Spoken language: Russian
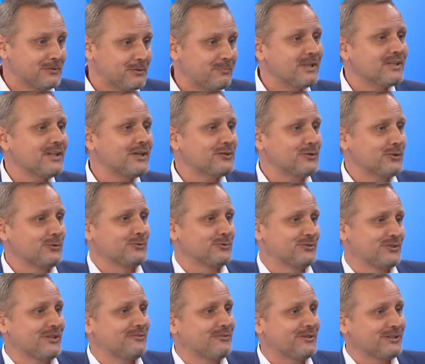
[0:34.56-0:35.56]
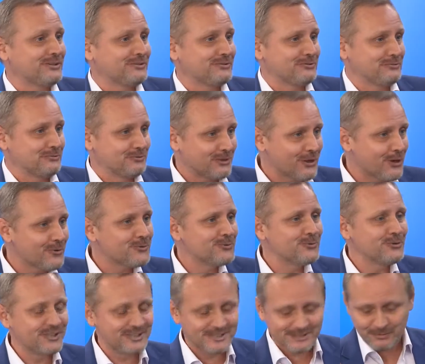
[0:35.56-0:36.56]
тебя начали узнавать на
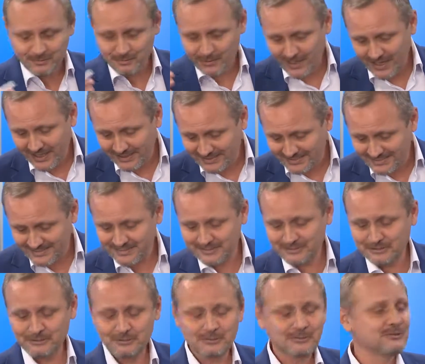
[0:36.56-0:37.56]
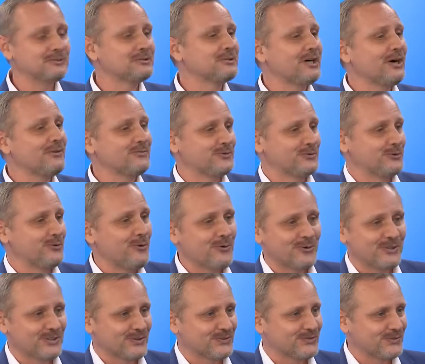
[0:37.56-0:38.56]
улице, брать э,
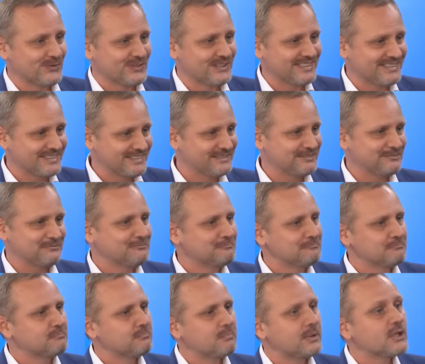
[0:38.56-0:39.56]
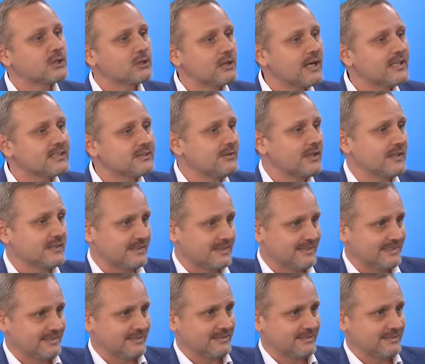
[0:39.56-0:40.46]
автографы, пришла известность.